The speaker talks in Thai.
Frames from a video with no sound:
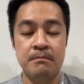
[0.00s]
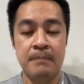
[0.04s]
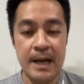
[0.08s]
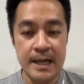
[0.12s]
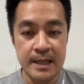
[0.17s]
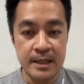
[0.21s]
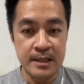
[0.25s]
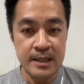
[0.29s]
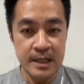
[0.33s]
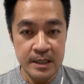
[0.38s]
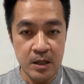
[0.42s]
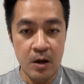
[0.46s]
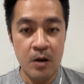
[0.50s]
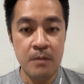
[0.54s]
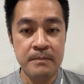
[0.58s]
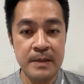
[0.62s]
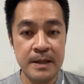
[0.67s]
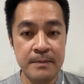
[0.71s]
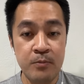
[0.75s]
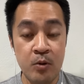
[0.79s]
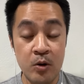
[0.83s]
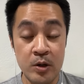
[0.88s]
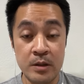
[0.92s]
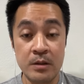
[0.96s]
มันจะต้อง
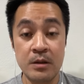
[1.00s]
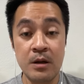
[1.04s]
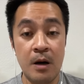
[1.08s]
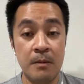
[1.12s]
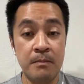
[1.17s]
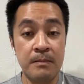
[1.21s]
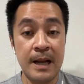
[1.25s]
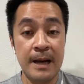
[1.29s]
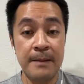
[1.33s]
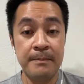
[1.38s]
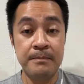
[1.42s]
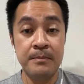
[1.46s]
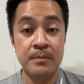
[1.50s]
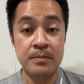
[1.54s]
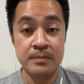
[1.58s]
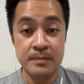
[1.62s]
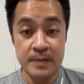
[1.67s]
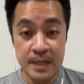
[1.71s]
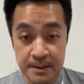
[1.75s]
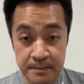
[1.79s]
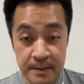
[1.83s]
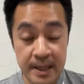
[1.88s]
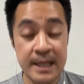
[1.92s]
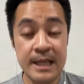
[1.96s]
มีผลตอบรับ
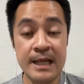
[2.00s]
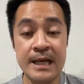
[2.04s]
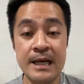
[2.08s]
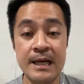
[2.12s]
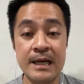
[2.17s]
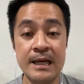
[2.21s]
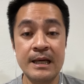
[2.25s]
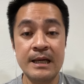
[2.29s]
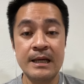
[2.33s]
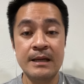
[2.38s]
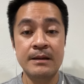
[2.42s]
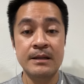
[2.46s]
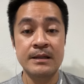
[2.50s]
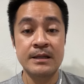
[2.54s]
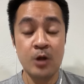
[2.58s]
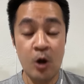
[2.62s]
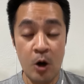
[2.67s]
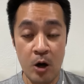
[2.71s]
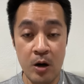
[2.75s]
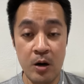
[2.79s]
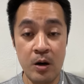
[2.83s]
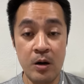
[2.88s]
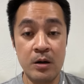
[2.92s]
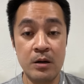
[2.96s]
ที่ไม่ดี
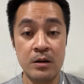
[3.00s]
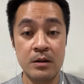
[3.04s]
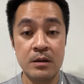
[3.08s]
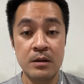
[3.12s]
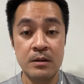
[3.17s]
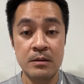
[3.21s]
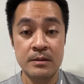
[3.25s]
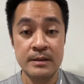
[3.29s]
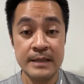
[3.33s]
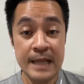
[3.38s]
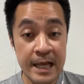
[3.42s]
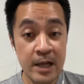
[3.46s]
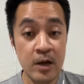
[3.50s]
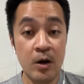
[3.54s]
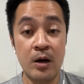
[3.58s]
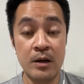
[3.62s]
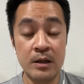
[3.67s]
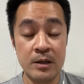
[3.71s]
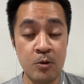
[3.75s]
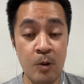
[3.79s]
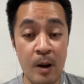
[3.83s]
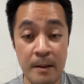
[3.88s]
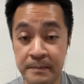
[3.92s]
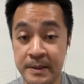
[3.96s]
ต่อแน่นอ
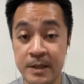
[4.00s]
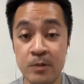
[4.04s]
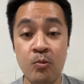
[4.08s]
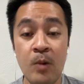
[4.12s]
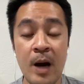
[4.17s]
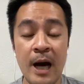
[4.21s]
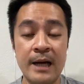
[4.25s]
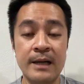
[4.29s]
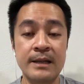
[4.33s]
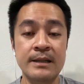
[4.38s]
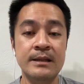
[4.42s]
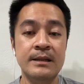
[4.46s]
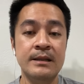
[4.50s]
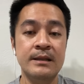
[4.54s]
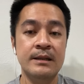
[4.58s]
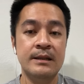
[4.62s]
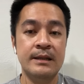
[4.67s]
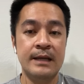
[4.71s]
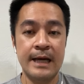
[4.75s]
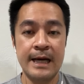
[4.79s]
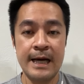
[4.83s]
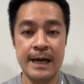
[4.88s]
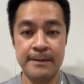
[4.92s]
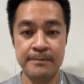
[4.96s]
นความผิดหวัง
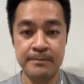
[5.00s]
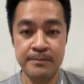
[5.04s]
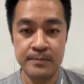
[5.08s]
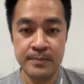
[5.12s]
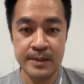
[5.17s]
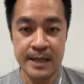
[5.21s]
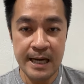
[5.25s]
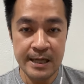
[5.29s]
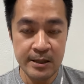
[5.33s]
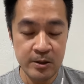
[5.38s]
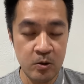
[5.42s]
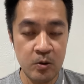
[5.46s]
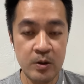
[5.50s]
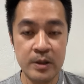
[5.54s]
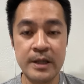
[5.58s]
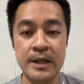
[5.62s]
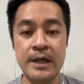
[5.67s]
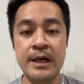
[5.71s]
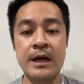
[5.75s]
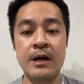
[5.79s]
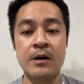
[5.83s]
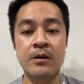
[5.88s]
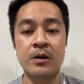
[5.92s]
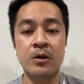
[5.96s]
นะครับการโกรธ
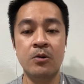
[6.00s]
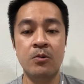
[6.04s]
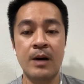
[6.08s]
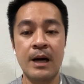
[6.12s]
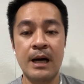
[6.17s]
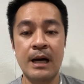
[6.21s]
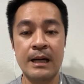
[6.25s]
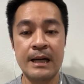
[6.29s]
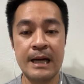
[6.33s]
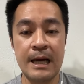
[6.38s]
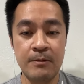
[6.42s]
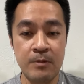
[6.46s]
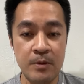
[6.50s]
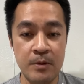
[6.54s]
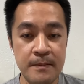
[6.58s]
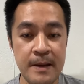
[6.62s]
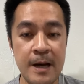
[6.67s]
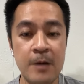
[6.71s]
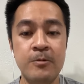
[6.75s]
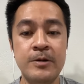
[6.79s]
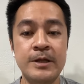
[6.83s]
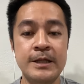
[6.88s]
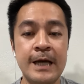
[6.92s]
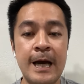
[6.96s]
เกรี้ยวหรือว่าการวิ
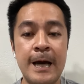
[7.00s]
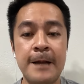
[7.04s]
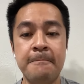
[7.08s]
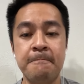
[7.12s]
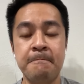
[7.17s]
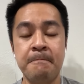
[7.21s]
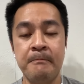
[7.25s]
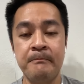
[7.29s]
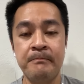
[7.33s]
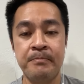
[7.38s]
พากษ์วิจารณ์